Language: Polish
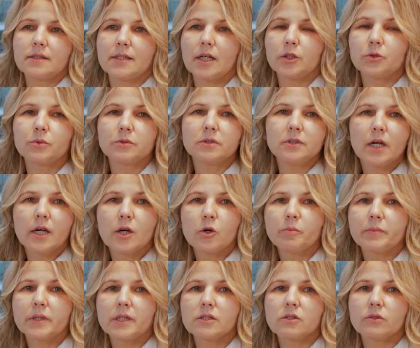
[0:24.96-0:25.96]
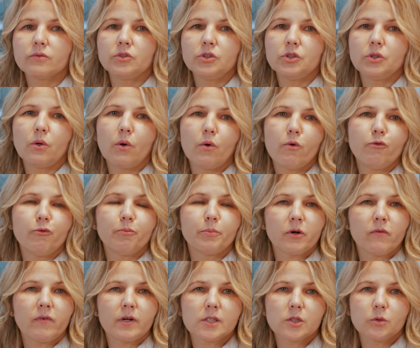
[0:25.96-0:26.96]
zatrudniają pracowników,
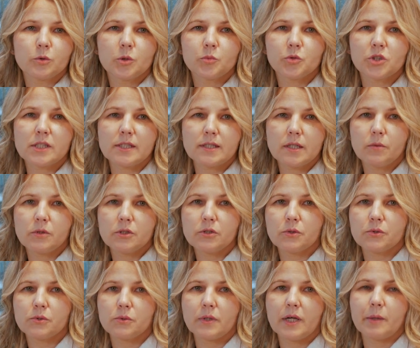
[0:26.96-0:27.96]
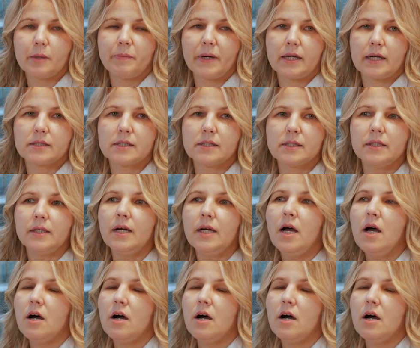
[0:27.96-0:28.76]
prowadzą ich przez cały stosunek pracy,